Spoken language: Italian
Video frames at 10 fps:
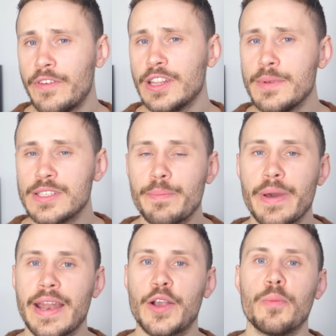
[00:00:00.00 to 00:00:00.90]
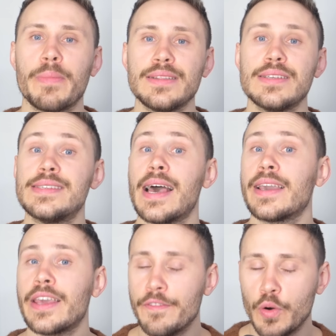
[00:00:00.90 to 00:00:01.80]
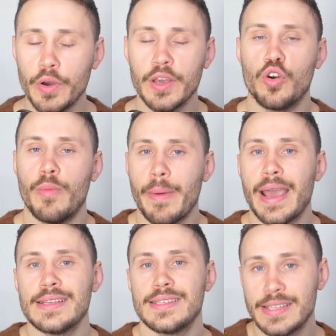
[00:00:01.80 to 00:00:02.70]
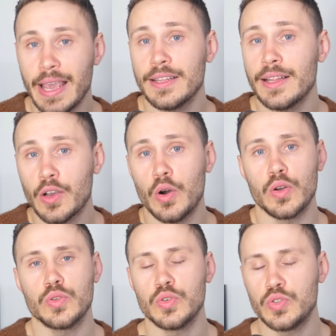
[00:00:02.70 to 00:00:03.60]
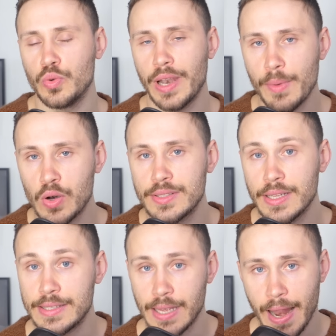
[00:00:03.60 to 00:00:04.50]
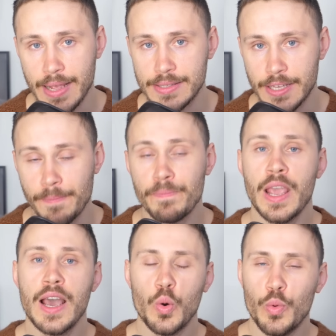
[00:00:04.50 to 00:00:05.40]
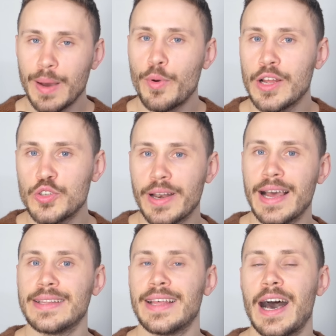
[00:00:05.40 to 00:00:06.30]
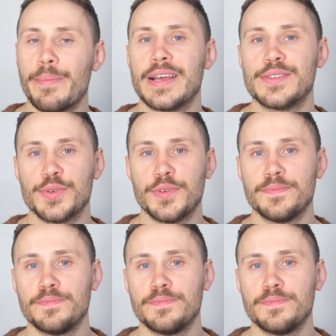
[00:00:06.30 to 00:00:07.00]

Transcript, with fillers: Fatemi sapere nei commenti se anche voi, come me, siete d'accordo sulle mosse di Zelensky. Una buona giornata, a presto!